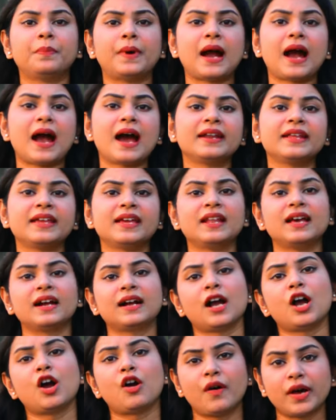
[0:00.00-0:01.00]
পাহাড়ি
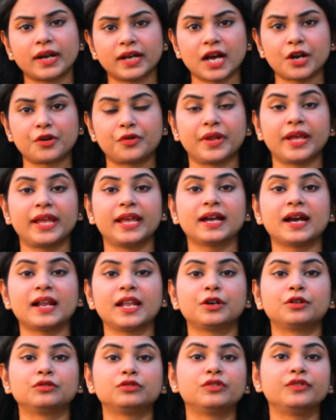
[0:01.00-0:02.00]
এলাকা হওয়ার কারণে
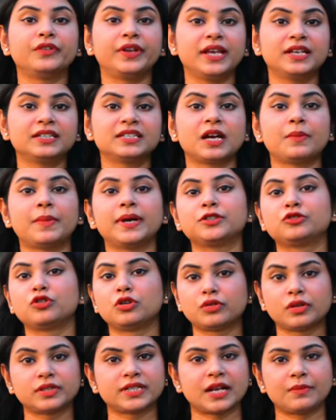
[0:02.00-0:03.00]
এখানে কোনো রিক্সা বা
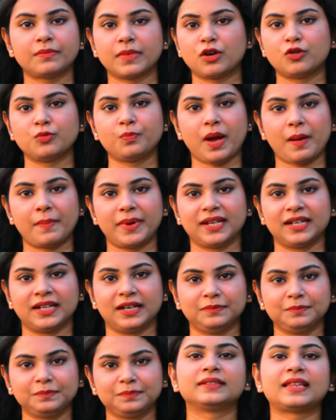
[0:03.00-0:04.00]
ছোট যানবাহন পাবেন
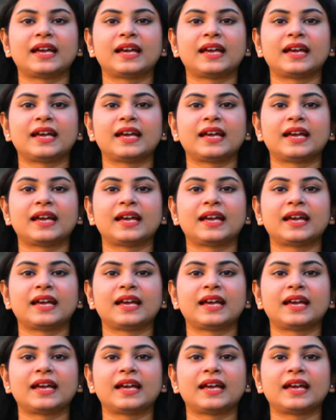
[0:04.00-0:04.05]
না